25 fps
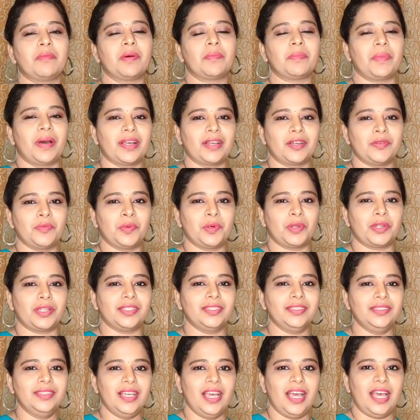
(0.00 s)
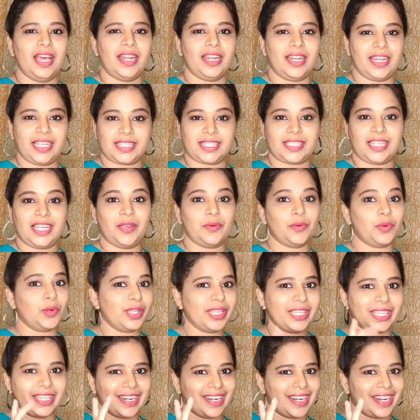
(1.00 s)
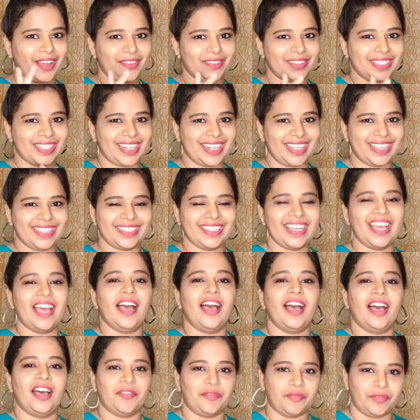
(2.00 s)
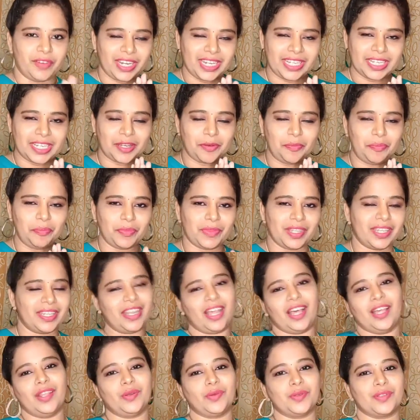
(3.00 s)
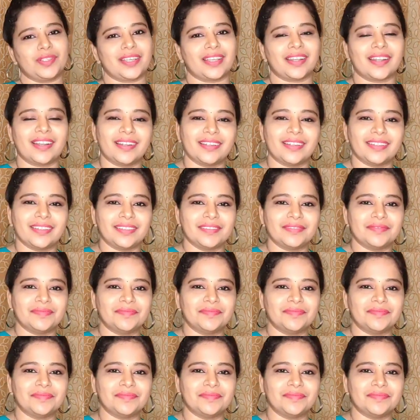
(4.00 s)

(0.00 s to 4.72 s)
நம்ம பார்க்க போறது நெஸ்லேவோட இரண்டாவது அலை வணக்கம் நான் ரோஜா ராணி